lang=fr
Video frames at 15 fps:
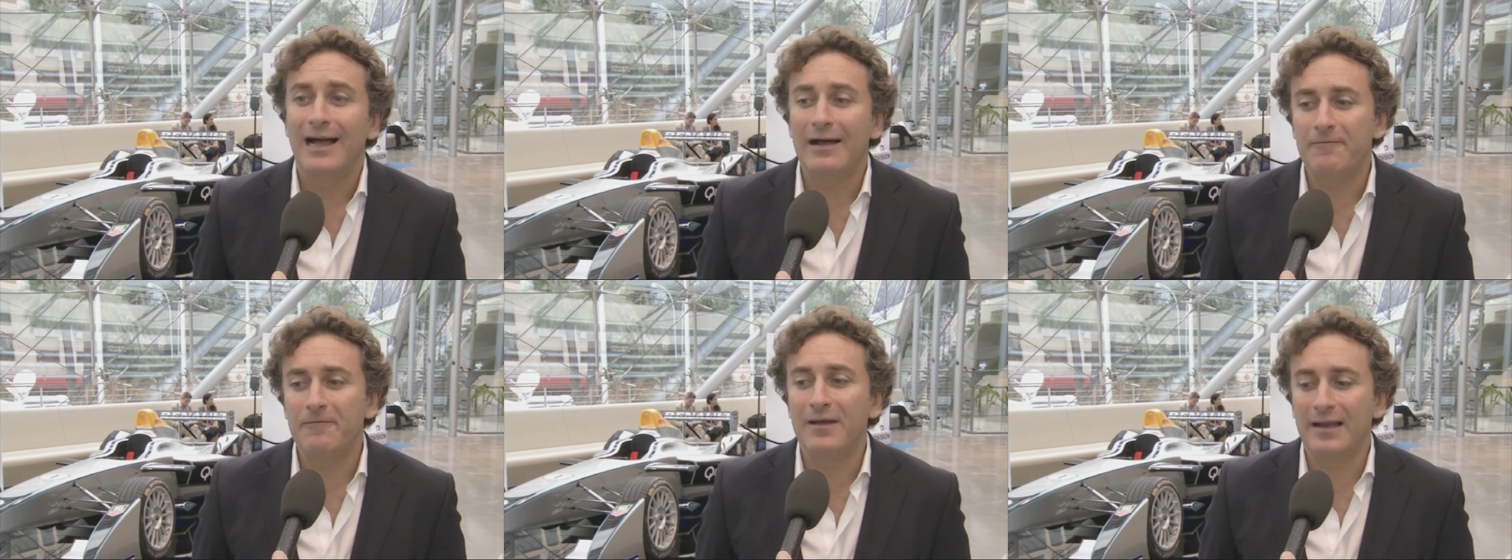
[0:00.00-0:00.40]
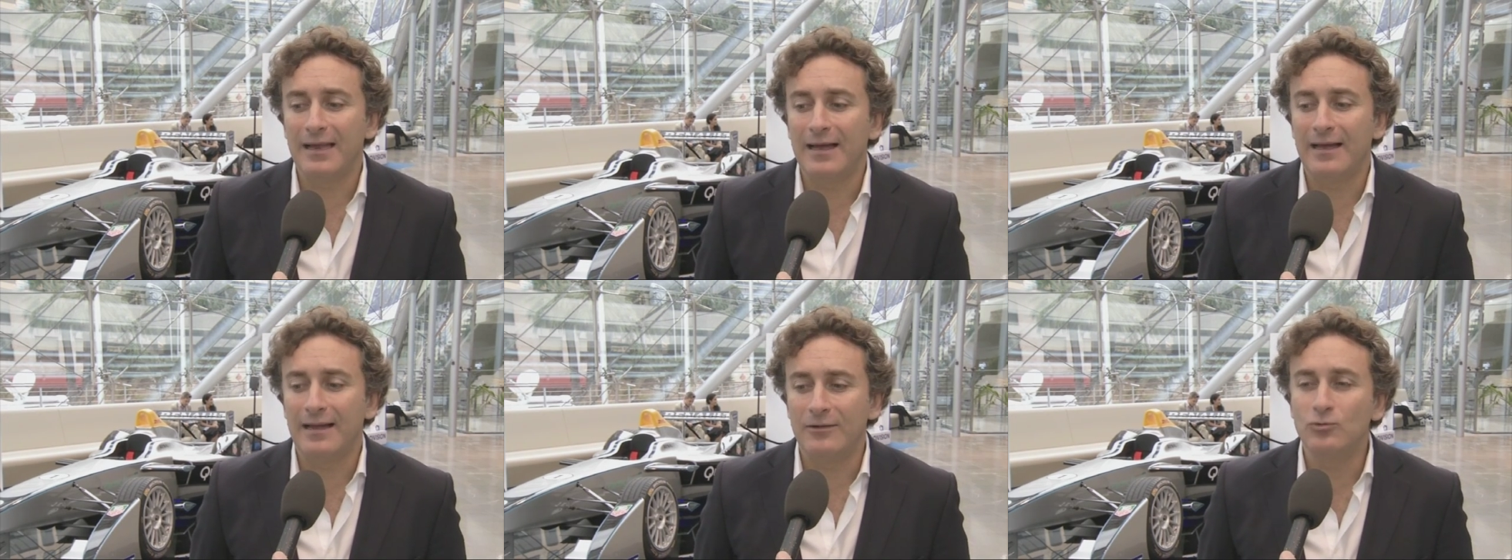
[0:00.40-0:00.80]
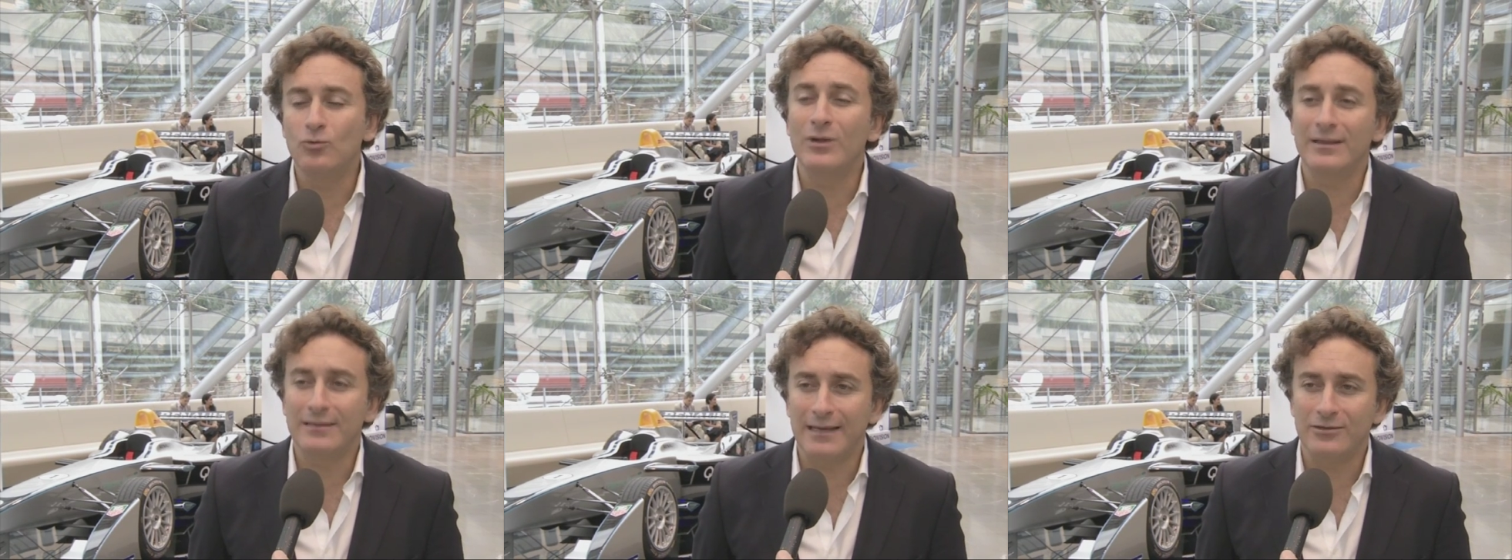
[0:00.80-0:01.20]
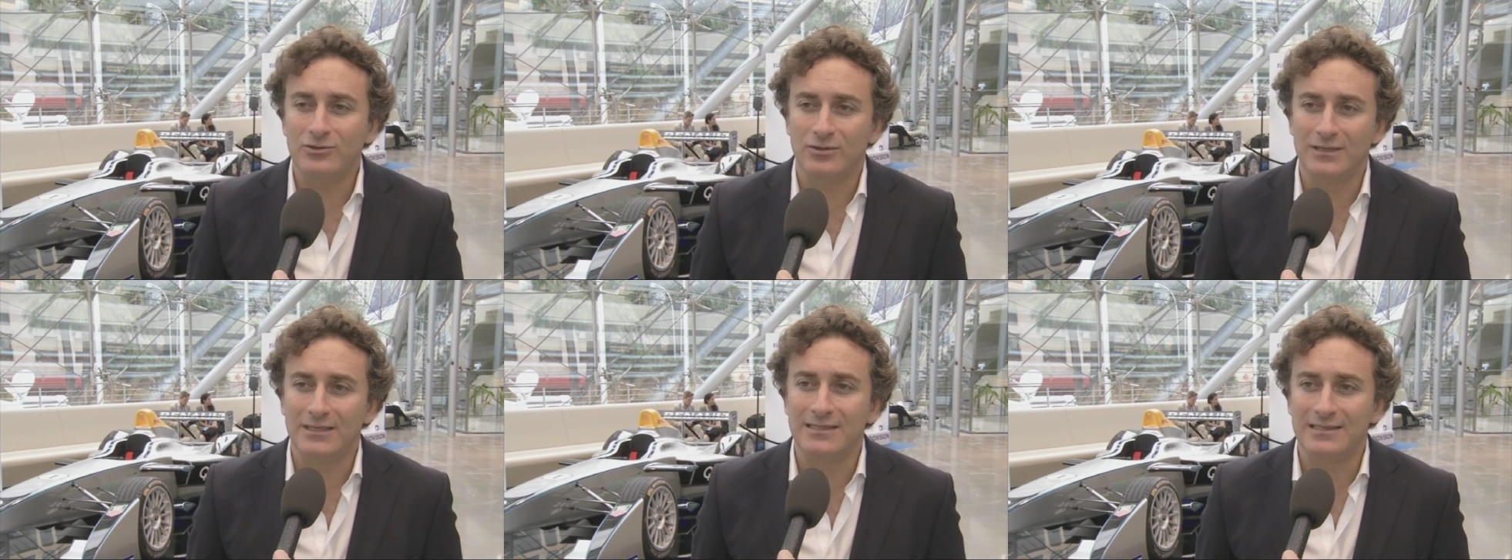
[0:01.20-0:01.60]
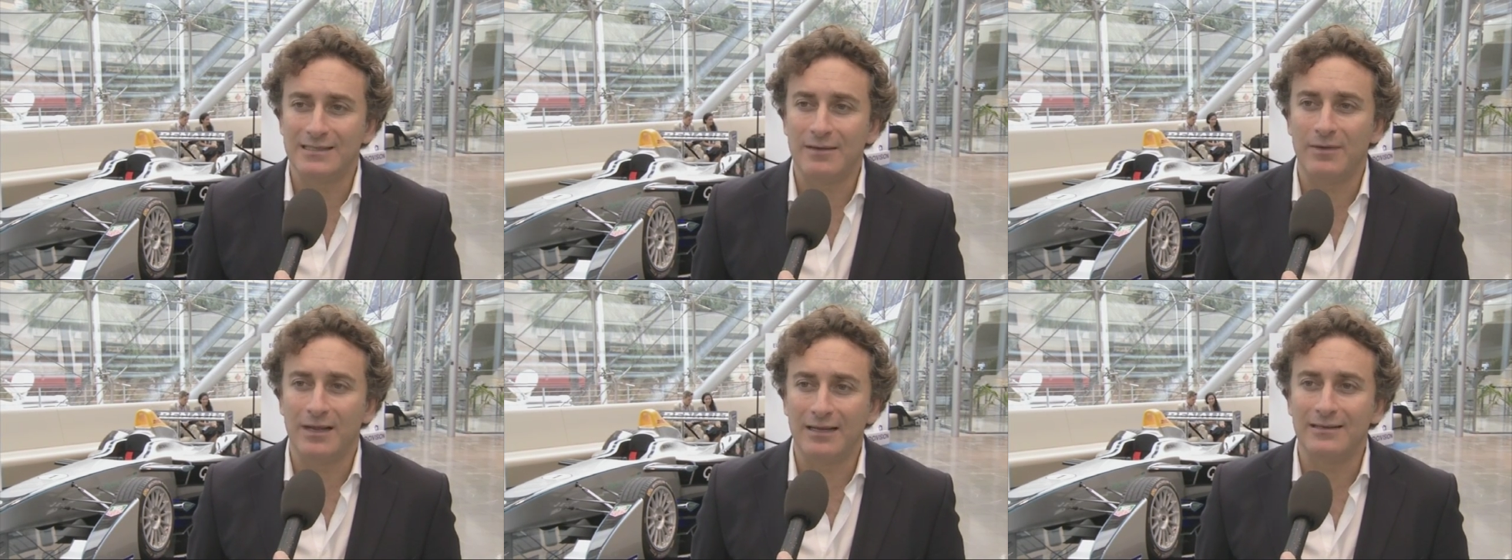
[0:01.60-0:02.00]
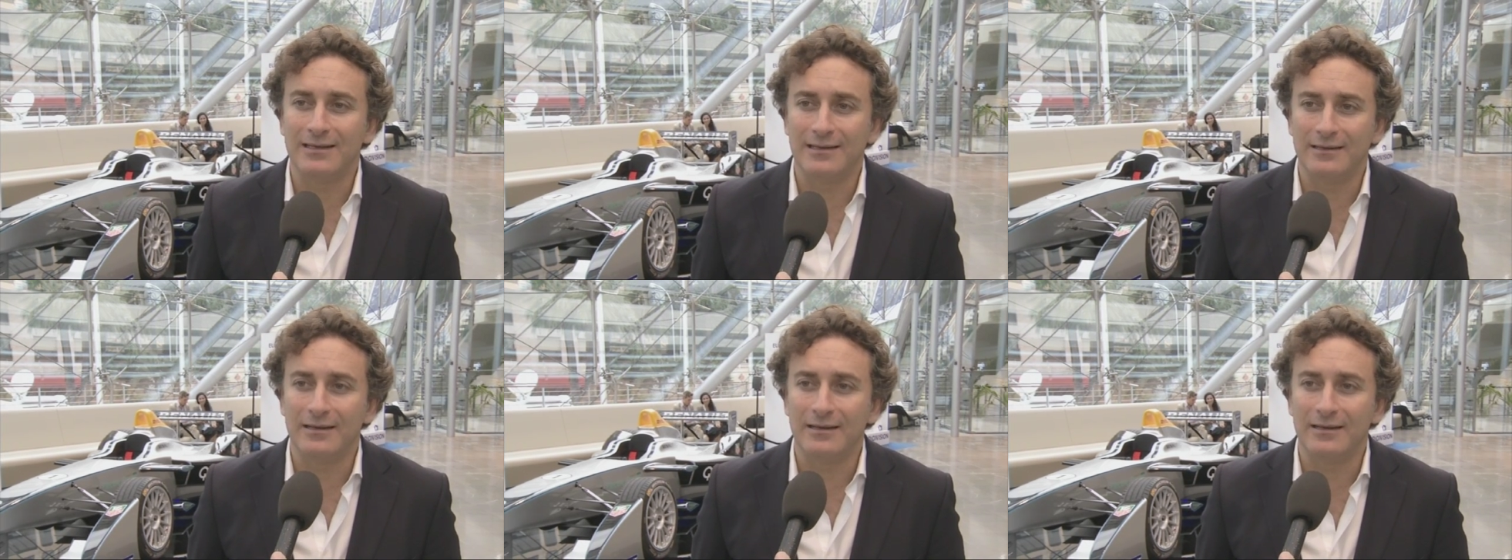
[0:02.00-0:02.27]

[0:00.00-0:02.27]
à faire toute l'intégration des systèmes électriques,